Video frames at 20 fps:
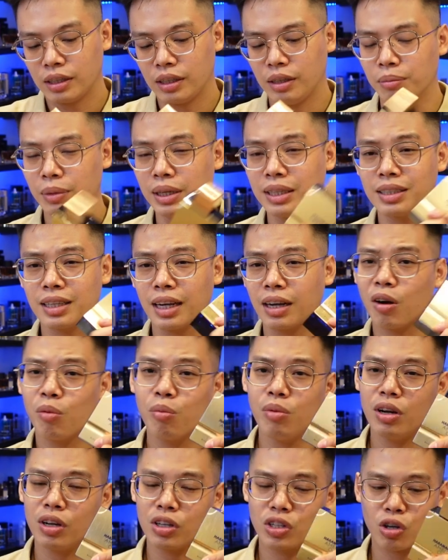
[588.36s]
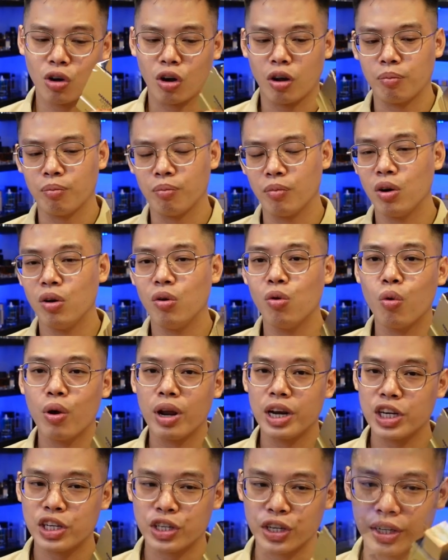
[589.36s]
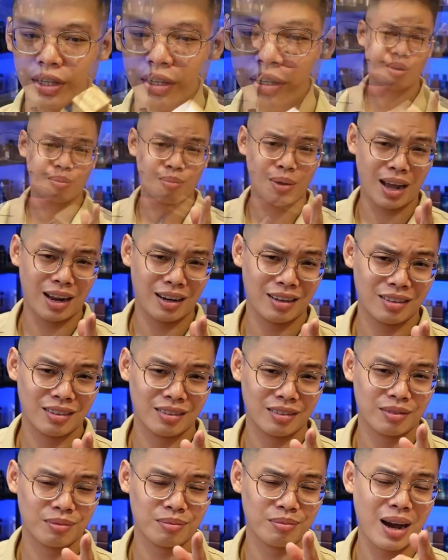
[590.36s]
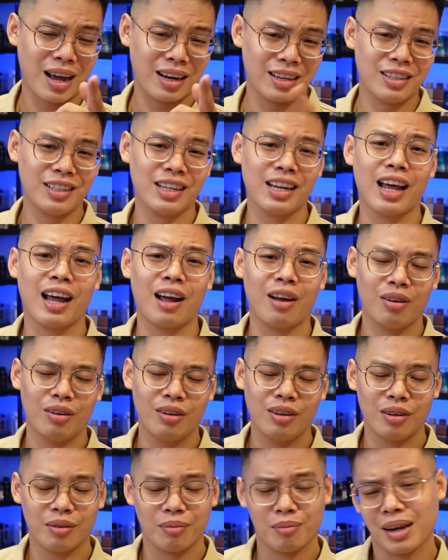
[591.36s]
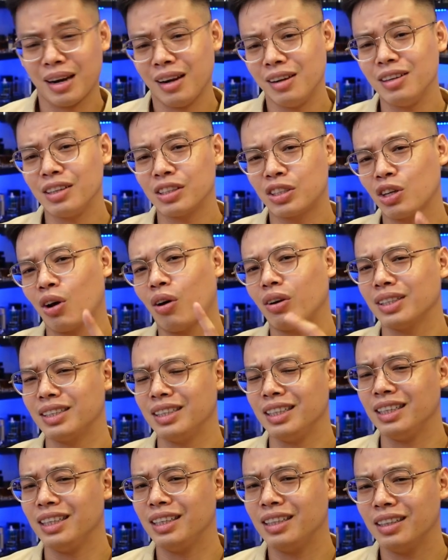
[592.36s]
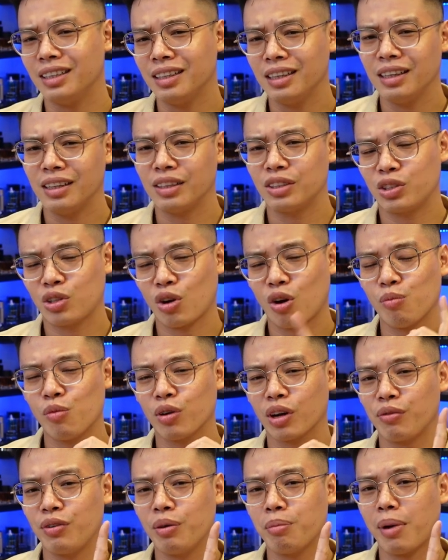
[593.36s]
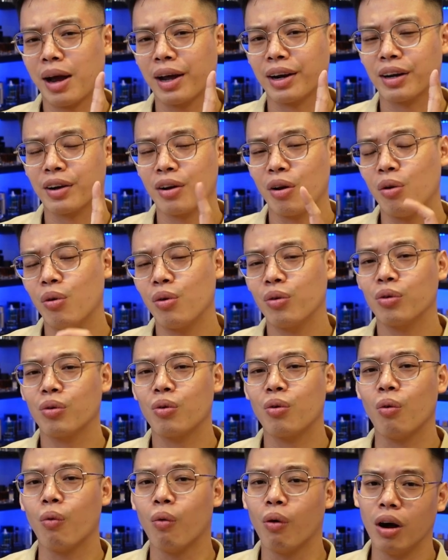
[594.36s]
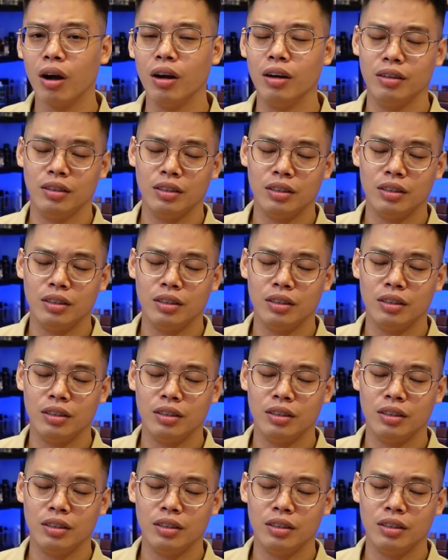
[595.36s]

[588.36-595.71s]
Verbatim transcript: thì mình sẽ không lựa chọn Blue Edition còn bạn bạn như thế nào bạn lựa chọn gì cho một cái phiên bản clone của